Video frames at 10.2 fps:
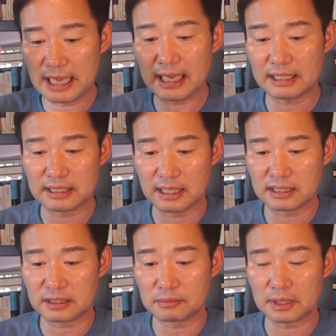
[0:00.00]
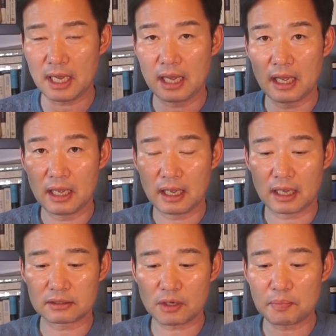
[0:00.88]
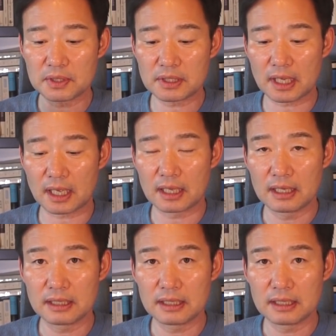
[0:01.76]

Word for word: 네 가지가 있습니다. 아, 첫 번째,